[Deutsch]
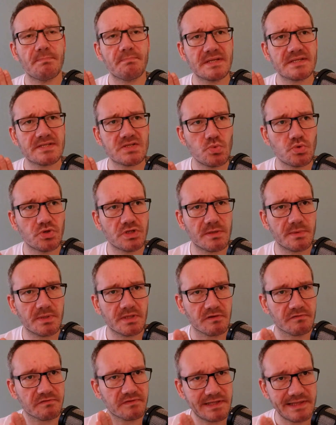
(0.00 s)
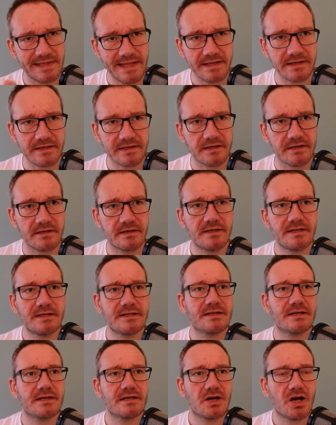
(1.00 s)
Bezug nehmend auf Gelenke,
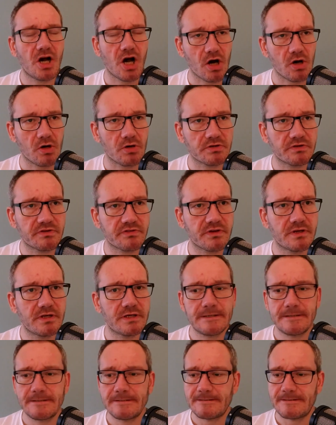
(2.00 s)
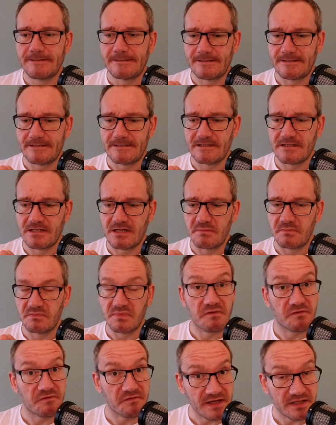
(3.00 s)
Haut,
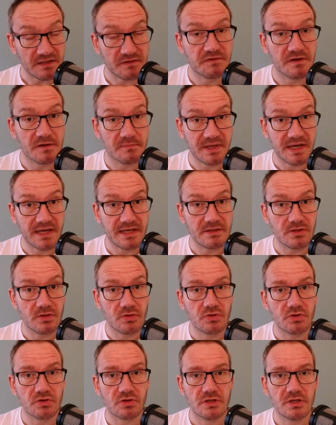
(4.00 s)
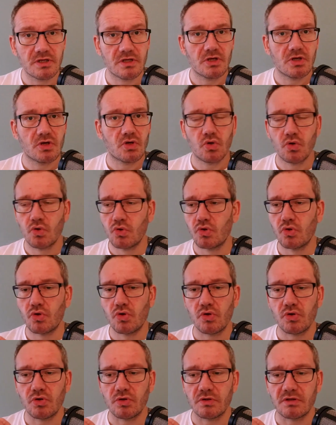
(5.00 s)
ähm, Fettverbrennung
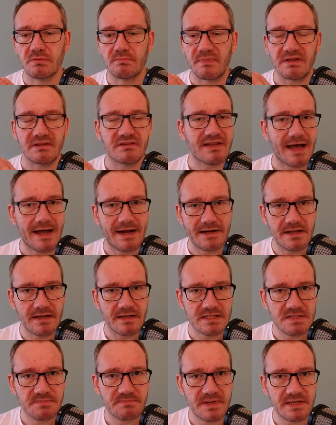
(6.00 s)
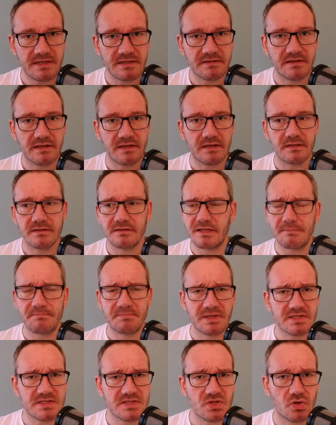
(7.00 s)
und mentale Aspekte,
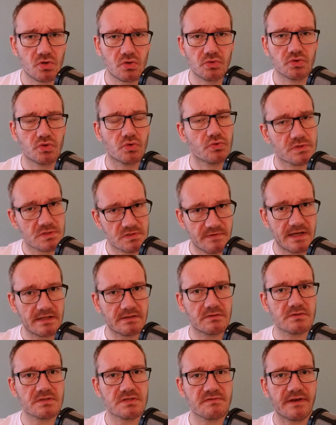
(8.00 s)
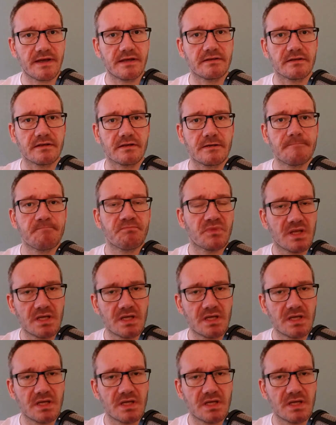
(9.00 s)
Depression und so weiter und so weiter.